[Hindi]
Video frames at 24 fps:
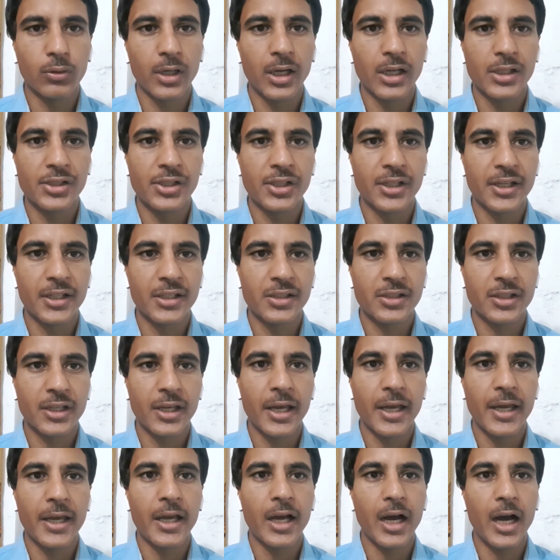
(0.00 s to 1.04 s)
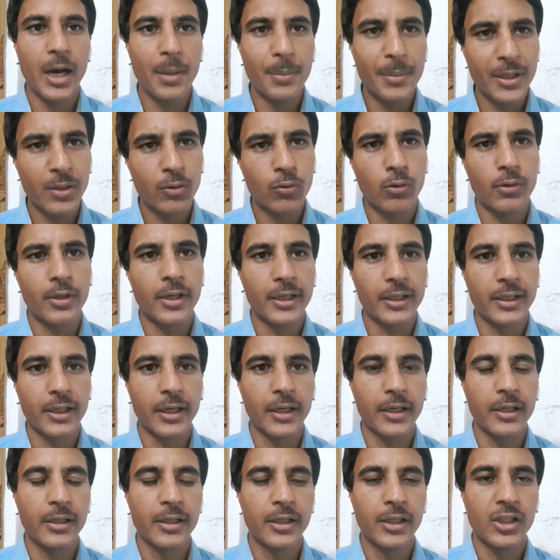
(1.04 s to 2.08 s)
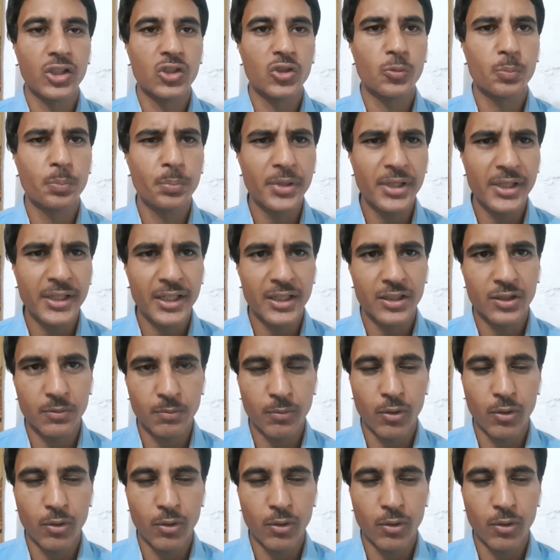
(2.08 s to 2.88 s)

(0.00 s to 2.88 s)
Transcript: कराची किंग्स के हैं आमिर को देखें एक्सपीरियंस